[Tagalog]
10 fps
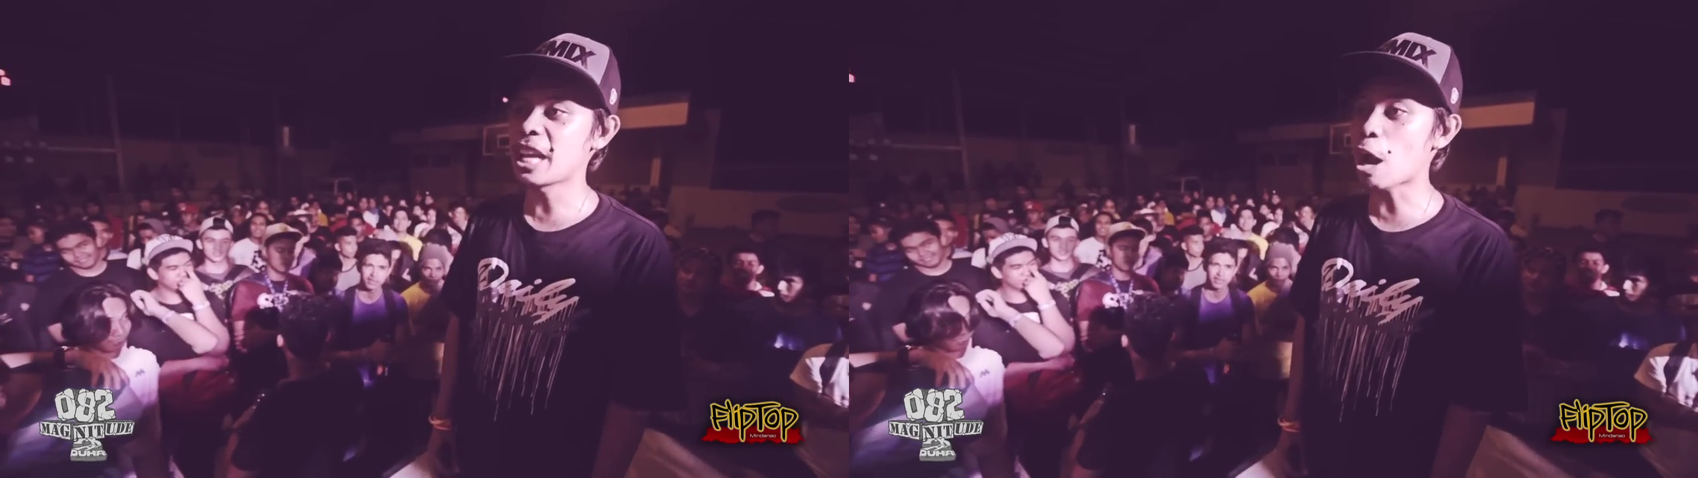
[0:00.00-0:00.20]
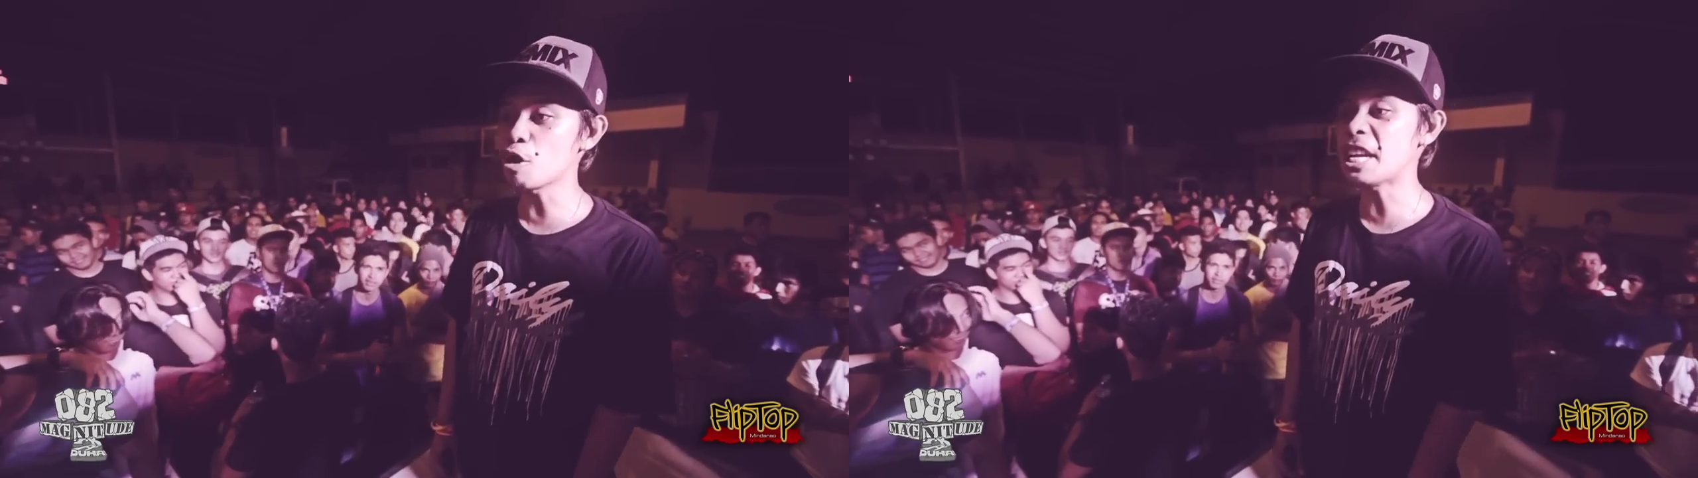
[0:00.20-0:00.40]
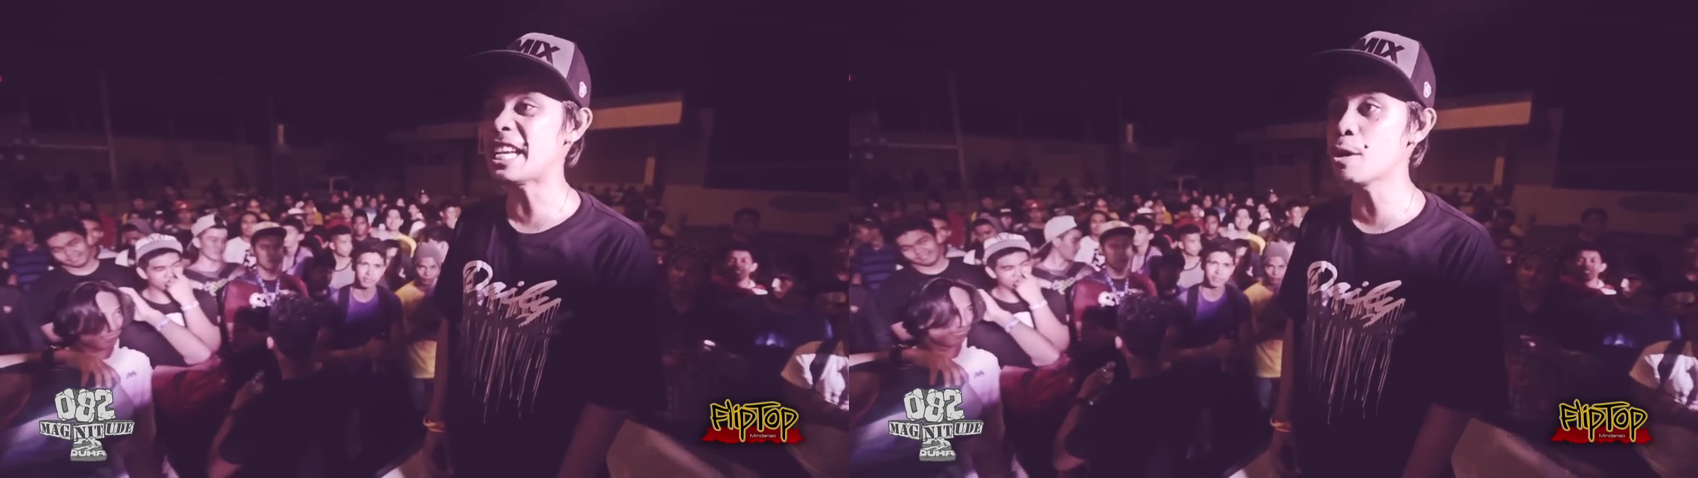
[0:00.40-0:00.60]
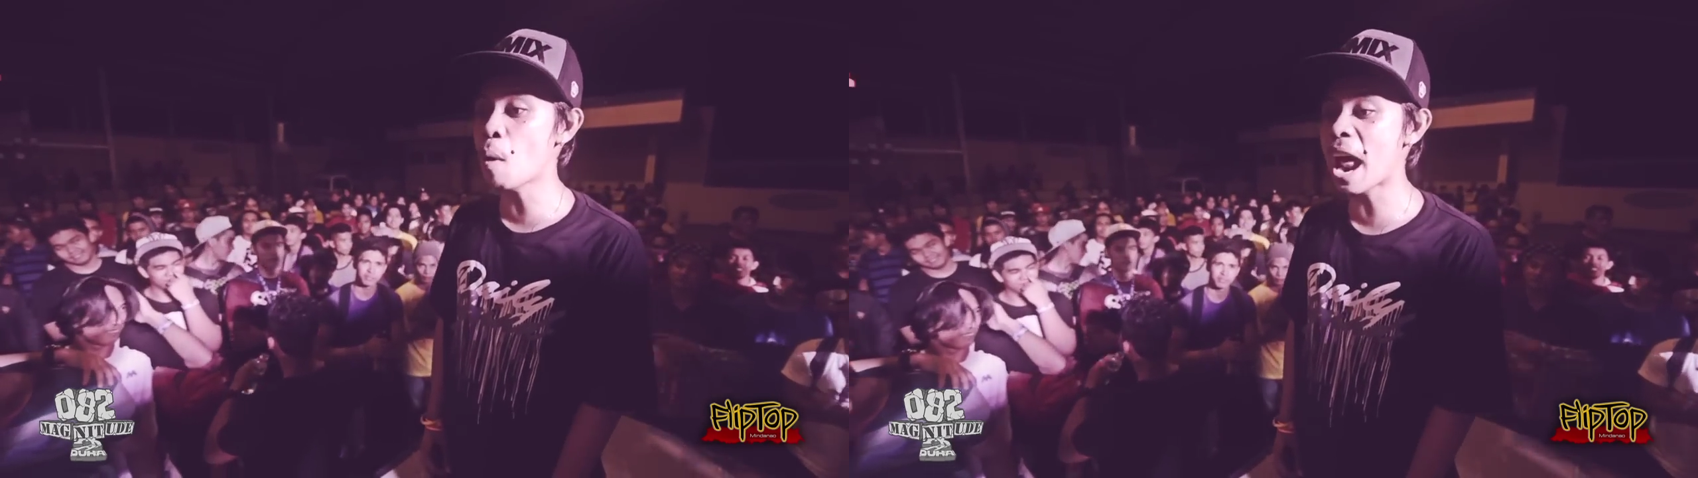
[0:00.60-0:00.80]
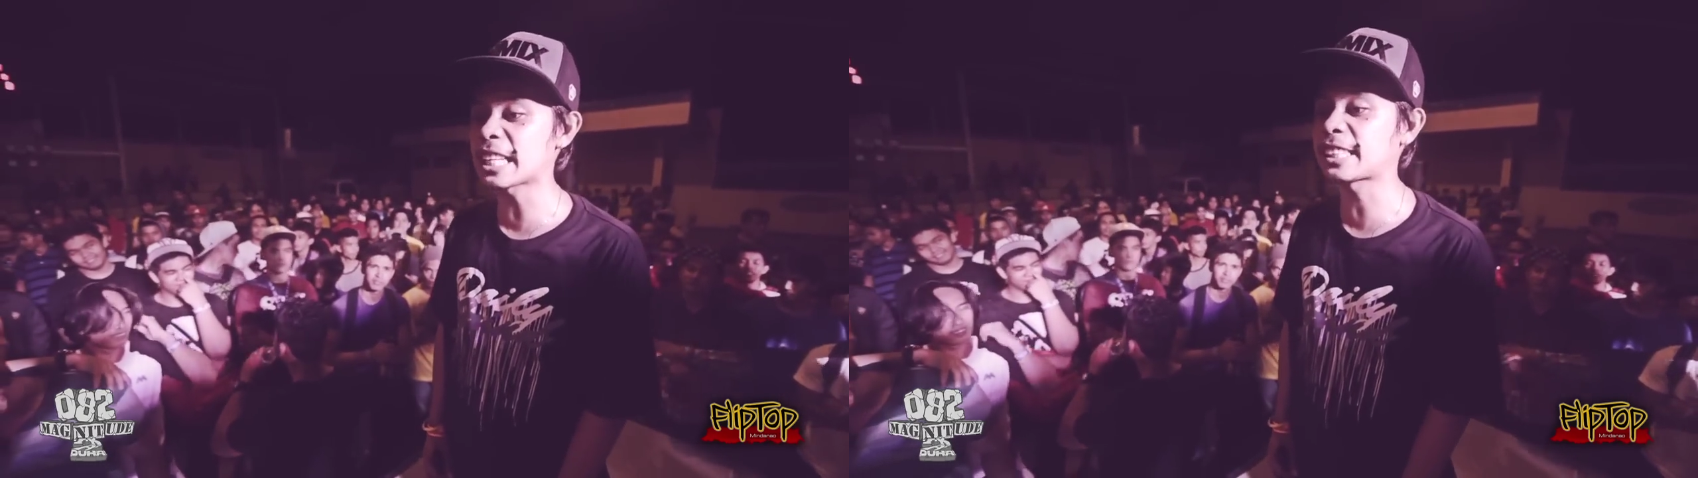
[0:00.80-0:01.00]
Di ako
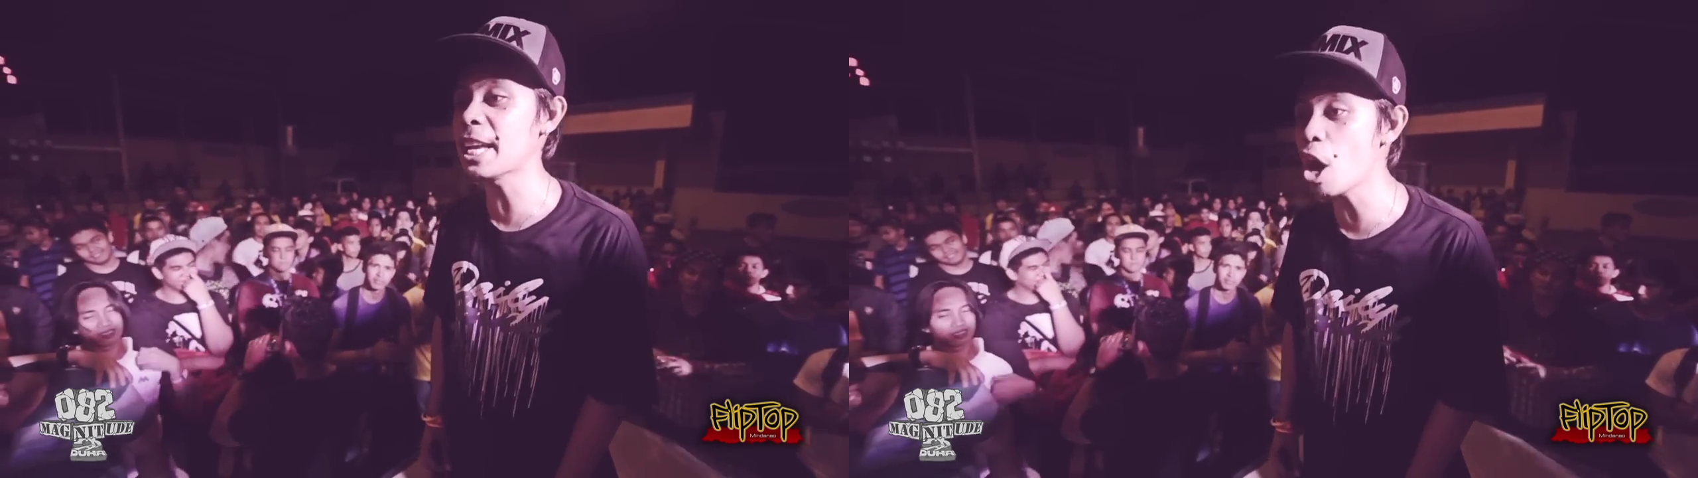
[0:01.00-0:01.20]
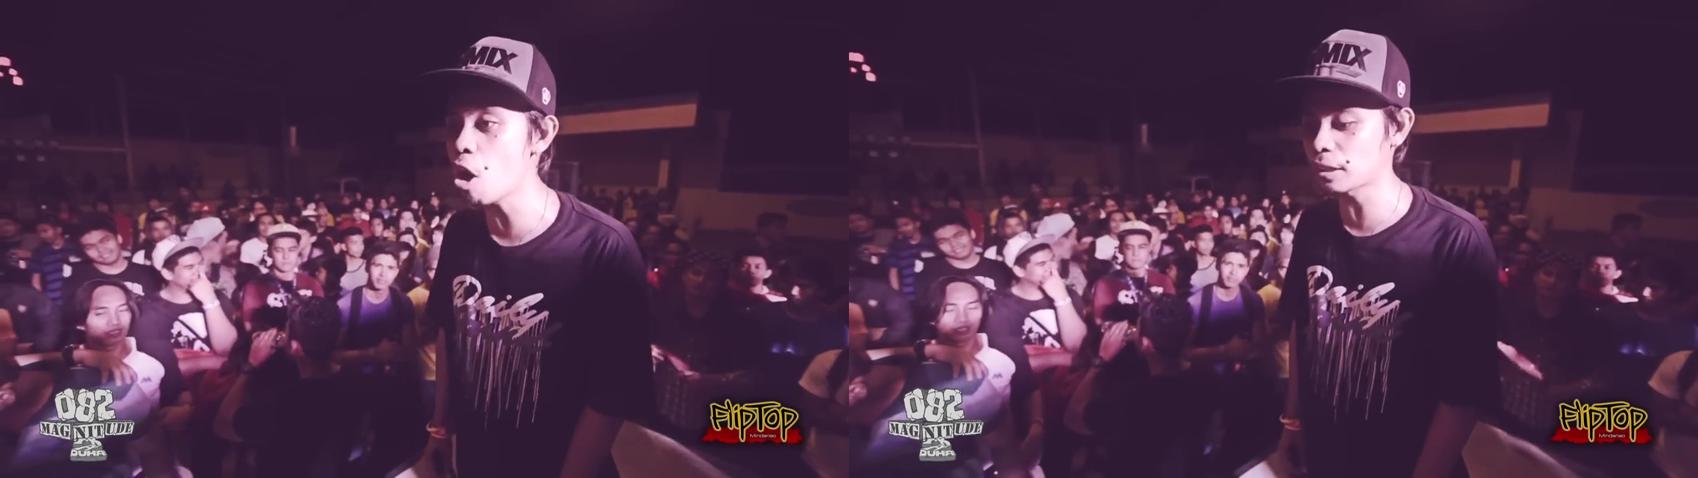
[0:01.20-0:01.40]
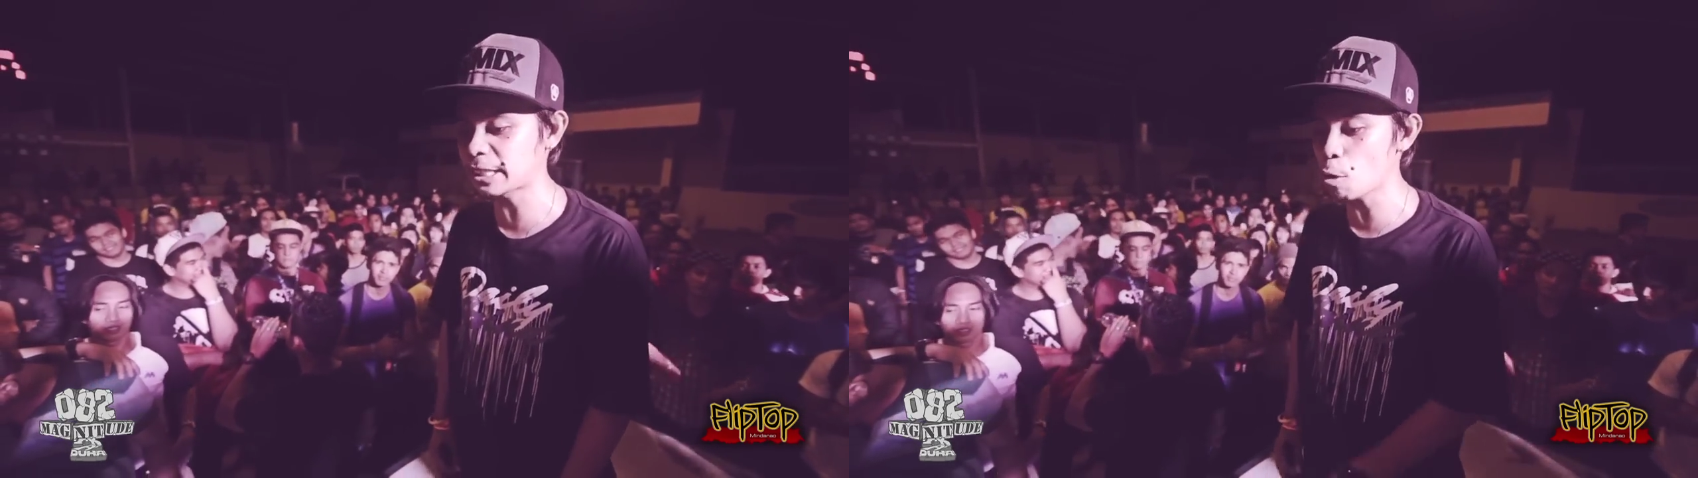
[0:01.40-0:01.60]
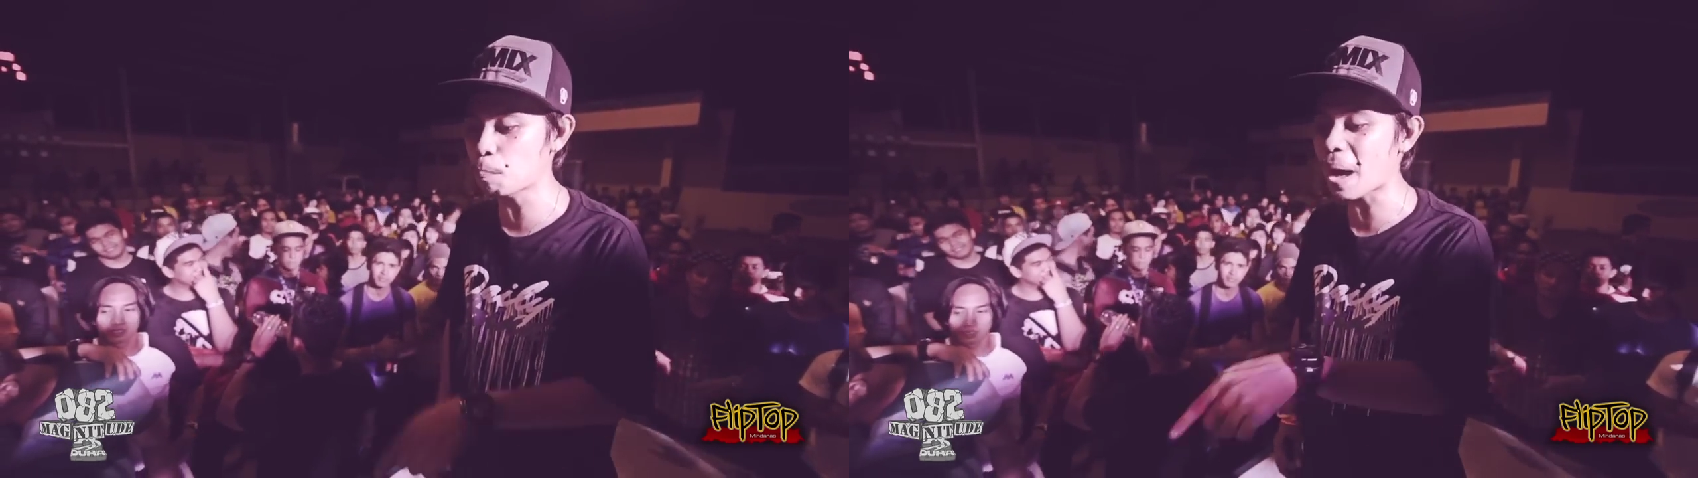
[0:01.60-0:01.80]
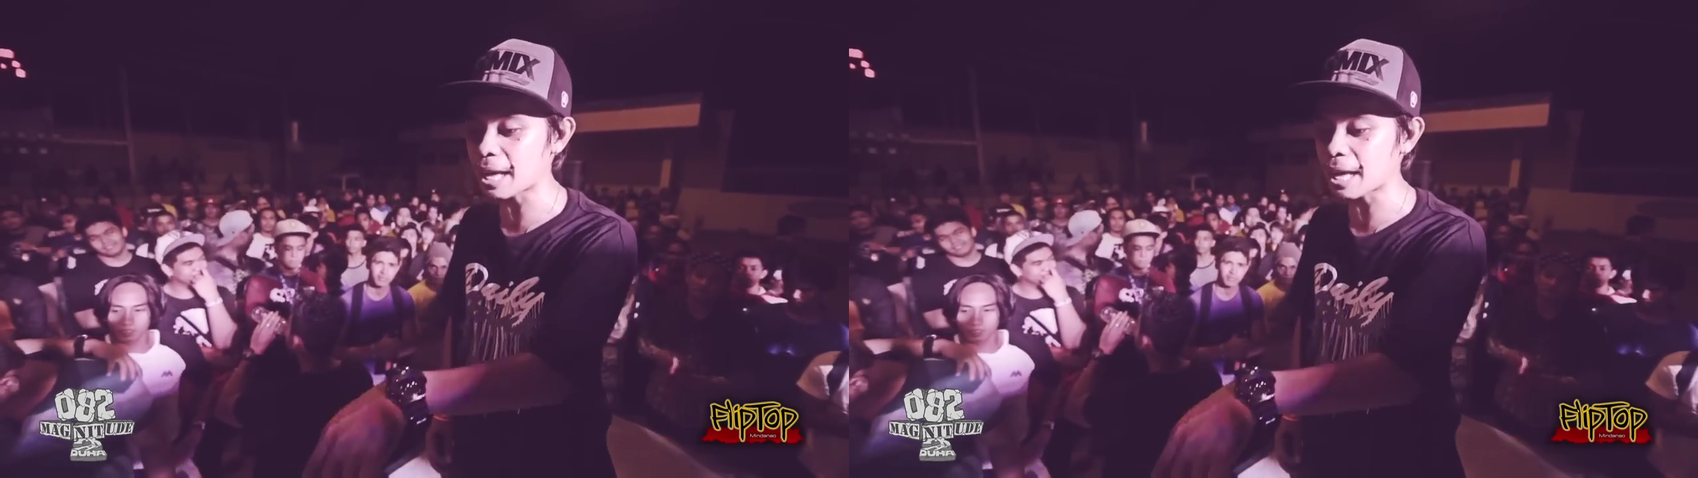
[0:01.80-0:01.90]
naniniwala sa'yo kasi yung